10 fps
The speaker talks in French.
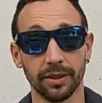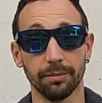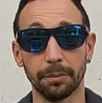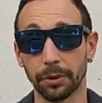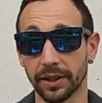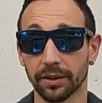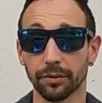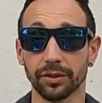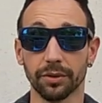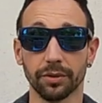mais peut-être
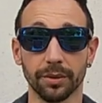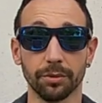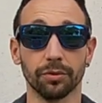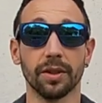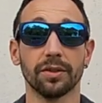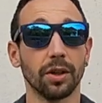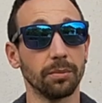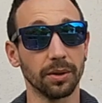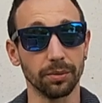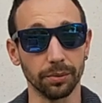que vous en aurez besoin
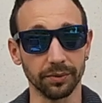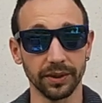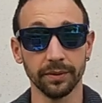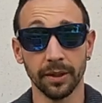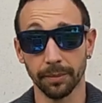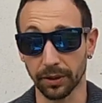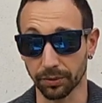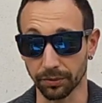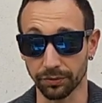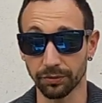seulement de 20 parce
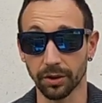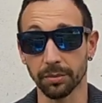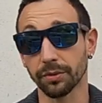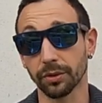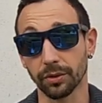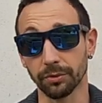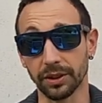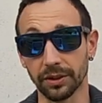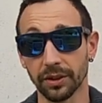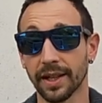que vous, comme votre
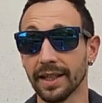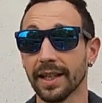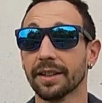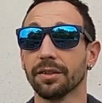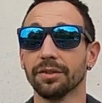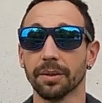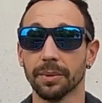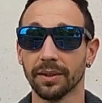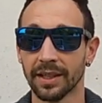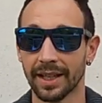moniteur, allez être
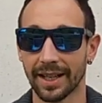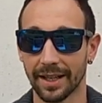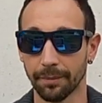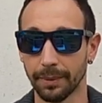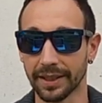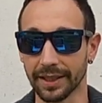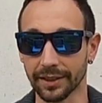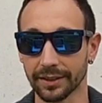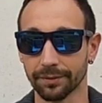vraiment impliqué.